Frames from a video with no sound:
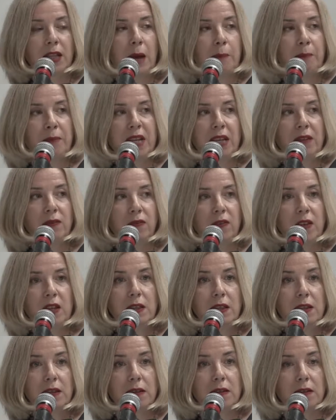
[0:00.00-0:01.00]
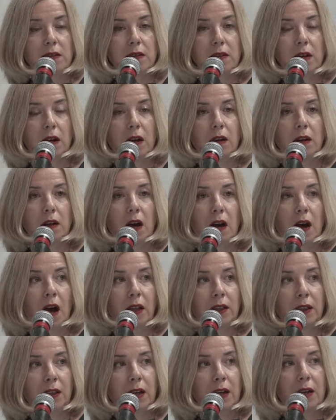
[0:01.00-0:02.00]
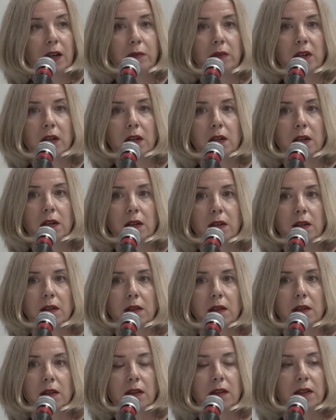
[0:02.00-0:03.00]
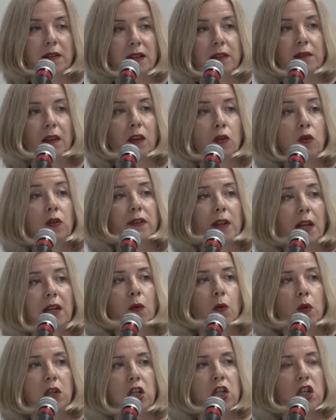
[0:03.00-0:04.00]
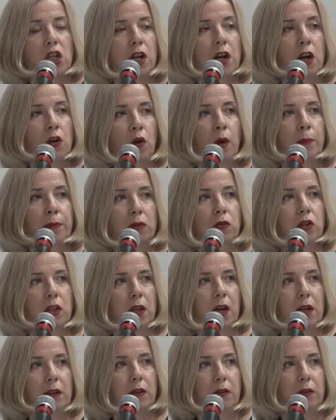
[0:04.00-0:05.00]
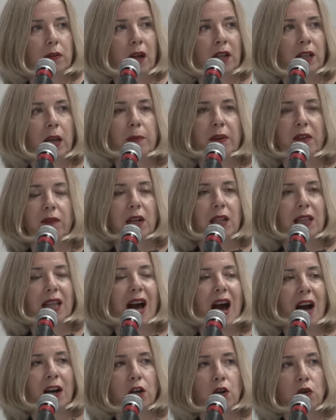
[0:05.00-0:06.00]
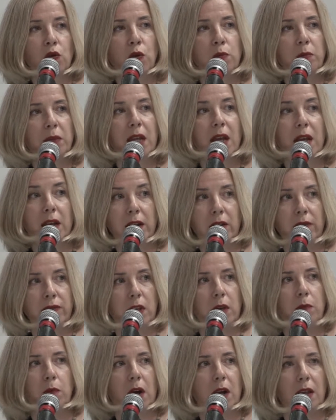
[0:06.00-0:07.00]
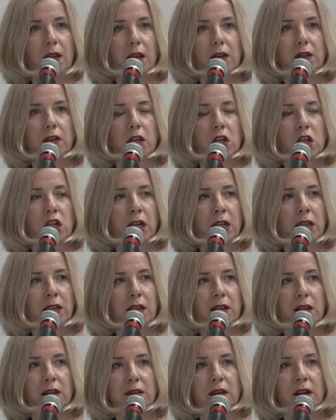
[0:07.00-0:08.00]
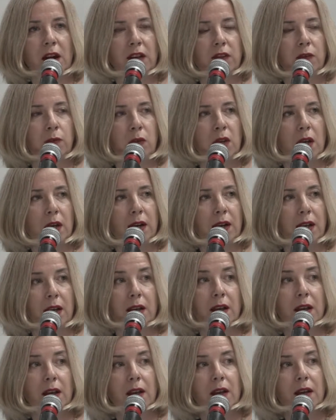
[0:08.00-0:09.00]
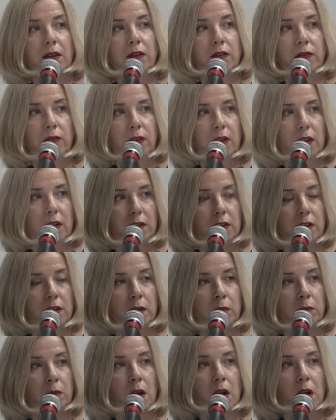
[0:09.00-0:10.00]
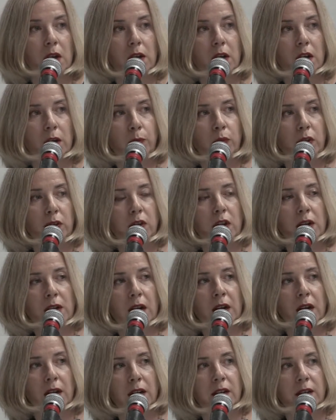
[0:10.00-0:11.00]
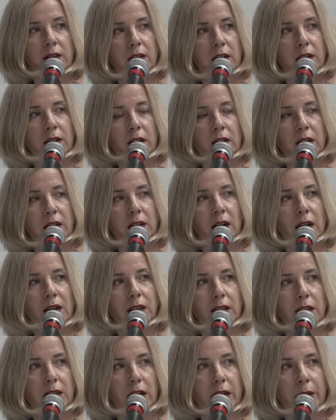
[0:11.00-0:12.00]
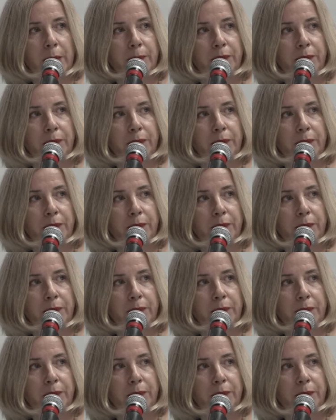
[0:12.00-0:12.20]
она появилась, она, а, ее стали очень широко обсуждать. Она привлекла огромное внимание, совершенно несоразмерное с весом Корбезе как архитектора тогда.